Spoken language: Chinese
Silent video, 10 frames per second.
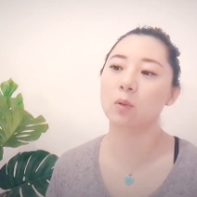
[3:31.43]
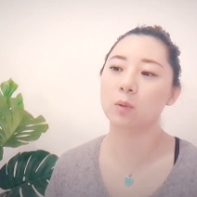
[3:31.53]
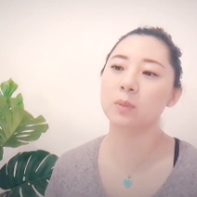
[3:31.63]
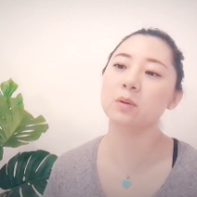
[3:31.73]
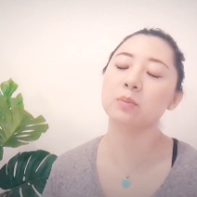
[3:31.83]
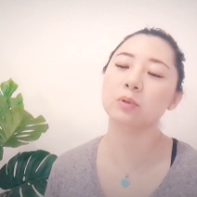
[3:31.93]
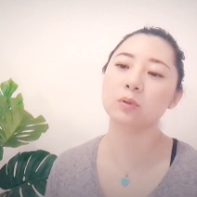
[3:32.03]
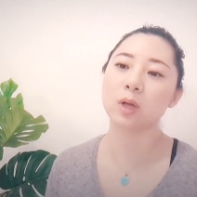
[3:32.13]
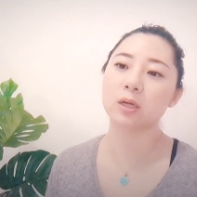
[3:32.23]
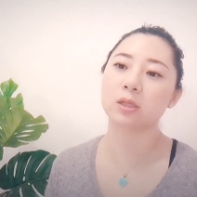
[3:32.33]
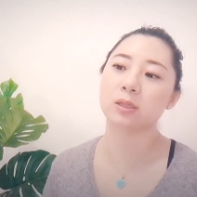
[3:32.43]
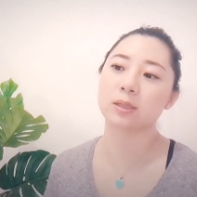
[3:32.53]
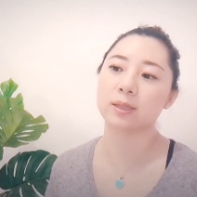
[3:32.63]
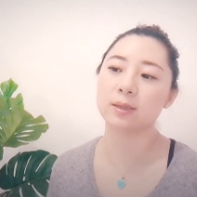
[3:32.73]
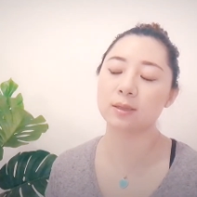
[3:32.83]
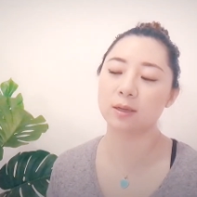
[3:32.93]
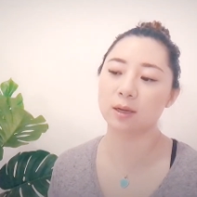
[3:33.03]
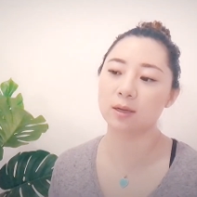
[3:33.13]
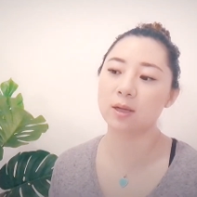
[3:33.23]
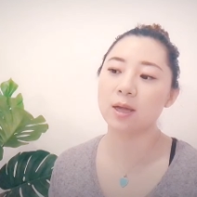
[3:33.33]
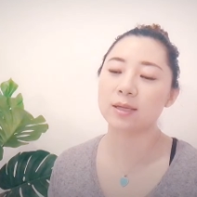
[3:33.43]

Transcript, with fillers: 我并不算是一个